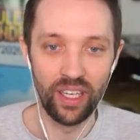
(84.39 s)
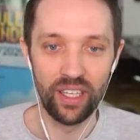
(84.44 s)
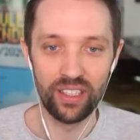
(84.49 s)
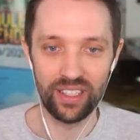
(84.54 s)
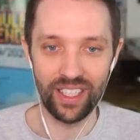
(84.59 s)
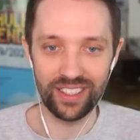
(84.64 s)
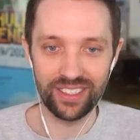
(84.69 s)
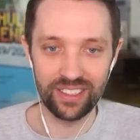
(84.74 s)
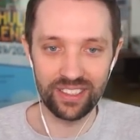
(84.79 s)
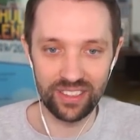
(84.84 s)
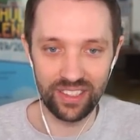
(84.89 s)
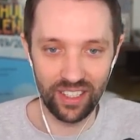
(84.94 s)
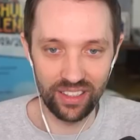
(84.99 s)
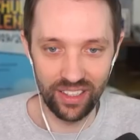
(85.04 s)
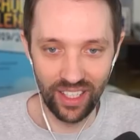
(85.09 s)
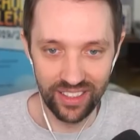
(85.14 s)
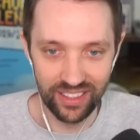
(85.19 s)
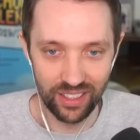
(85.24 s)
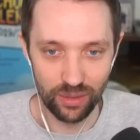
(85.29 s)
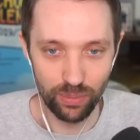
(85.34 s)
Das ist dann,
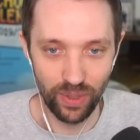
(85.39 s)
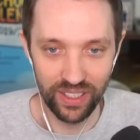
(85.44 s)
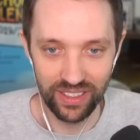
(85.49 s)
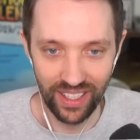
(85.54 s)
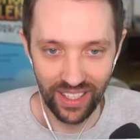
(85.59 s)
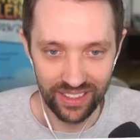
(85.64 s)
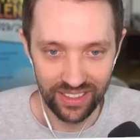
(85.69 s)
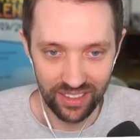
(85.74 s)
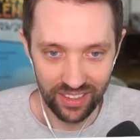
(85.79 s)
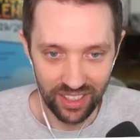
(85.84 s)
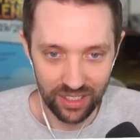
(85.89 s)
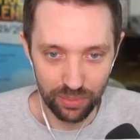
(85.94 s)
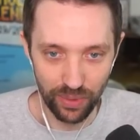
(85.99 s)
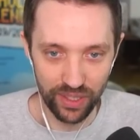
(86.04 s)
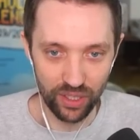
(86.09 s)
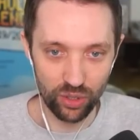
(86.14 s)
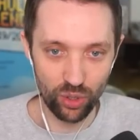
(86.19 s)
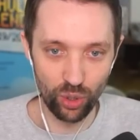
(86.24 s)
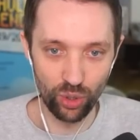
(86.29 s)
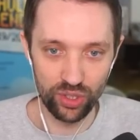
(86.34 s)
da sieht man das hier, das ist
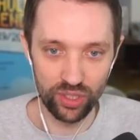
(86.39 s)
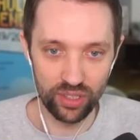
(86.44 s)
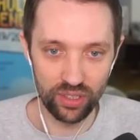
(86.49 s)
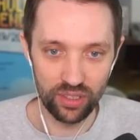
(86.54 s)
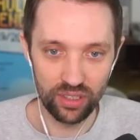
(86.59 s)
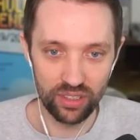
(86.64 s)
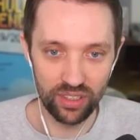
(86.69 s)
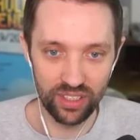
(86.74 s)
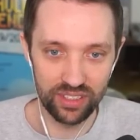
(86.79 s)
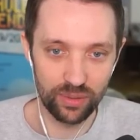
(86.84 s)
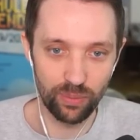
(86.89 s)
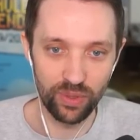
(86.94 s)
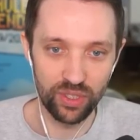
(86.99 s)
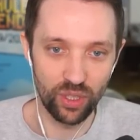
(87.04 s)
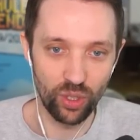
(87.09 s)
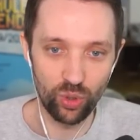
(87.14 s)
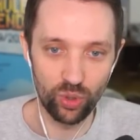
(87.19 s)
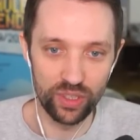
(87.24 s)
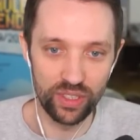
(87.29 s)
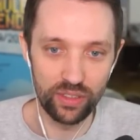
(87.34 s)
meine Küche, ne, da sieht man ja
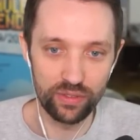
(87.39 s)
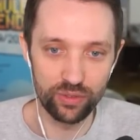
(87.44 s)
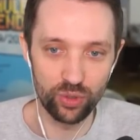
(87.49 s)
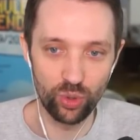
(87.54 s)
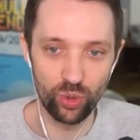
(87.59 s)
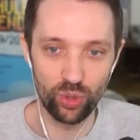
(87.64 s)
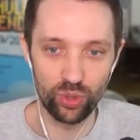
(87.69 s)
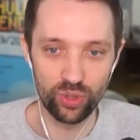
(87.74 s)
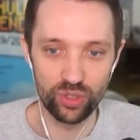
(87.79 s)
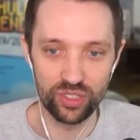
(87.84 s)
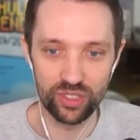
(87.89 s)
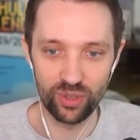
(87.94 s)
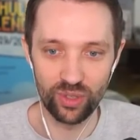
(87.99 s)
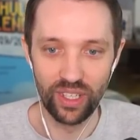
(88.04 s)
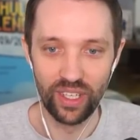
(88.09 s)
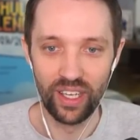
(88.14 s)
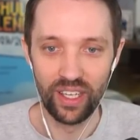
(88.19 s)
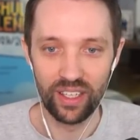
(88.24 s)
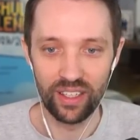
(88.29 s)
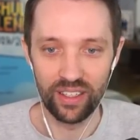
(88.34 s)
Olivenöl und so.
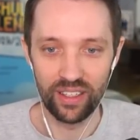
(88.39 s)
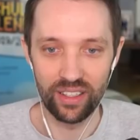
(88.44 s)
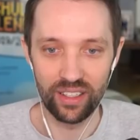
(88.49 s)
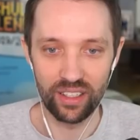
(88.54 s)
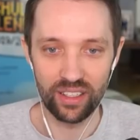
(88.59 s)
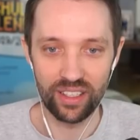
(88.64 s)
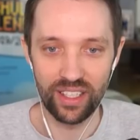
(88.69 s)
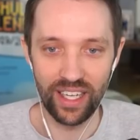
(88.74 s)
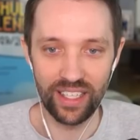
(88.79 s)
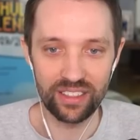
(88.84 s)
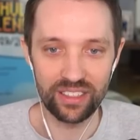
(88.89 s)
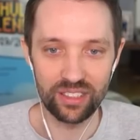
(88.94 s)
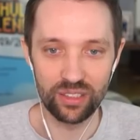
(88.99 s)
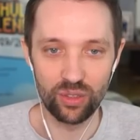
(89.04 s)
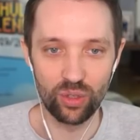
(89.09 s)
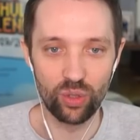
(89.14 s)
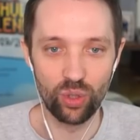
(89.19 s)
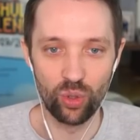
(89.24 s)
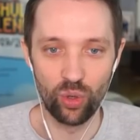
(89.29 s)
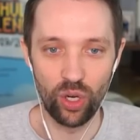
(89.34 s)
Äh,
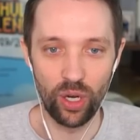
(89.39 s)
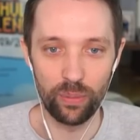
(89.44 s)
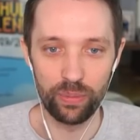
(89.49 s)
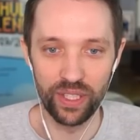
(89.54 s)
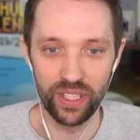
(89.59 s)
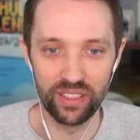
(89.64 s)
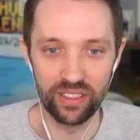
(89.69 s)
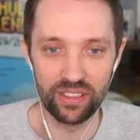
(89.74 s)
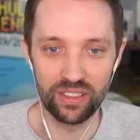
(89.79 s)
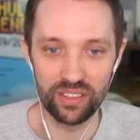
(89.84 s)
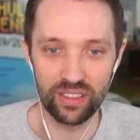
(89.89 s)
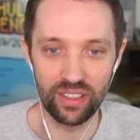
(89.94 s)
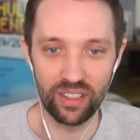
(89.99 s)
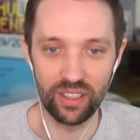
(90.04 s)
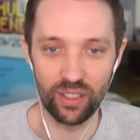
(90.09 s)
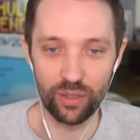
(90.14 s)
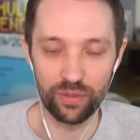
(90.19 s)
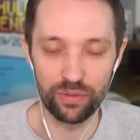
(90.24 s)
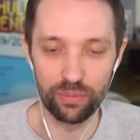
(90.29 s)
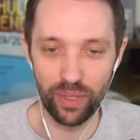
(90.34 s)
Katzenkorb hinten äh,
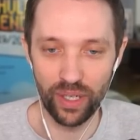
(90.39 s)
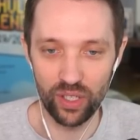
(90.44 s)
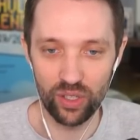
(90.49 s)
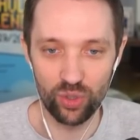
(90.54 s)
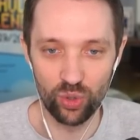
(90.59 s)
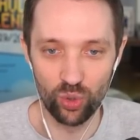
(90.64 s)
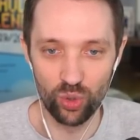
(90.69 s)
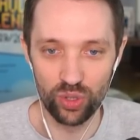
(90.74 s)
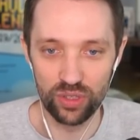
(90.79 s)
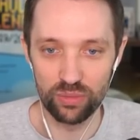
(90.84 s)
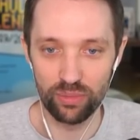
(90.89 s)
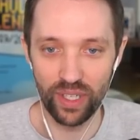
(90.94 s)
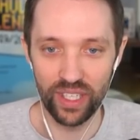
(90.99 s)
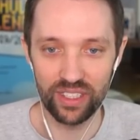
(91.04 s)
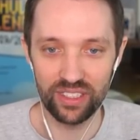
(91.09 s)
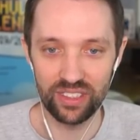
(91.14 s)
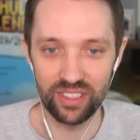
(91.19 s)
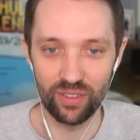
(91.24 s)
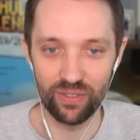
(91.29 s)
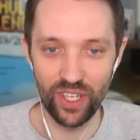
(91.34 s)
auf dem Balkon, mache
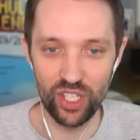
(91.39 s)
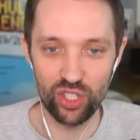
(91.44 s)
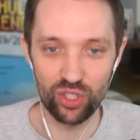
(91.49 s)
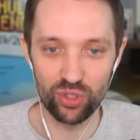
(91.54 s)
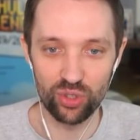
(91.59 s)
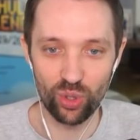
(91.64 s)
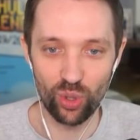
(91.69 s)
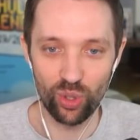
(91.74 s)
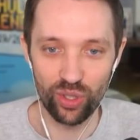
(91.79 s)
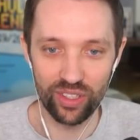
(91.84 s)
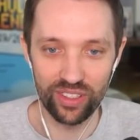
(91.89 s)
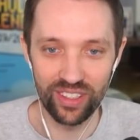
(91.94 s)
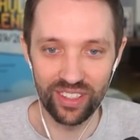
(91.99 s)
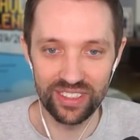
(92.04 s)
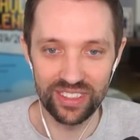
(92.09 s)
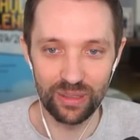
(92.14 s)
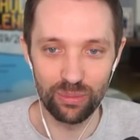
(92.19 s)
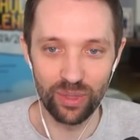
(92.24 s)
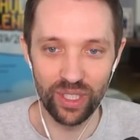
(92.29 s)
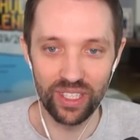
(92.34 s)
ich die Wäsche trocken, hier
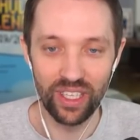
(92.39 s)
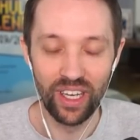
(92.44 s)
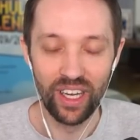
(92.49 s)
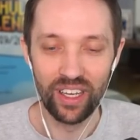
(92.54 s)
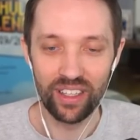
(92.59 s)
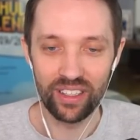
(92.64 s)
sieht man.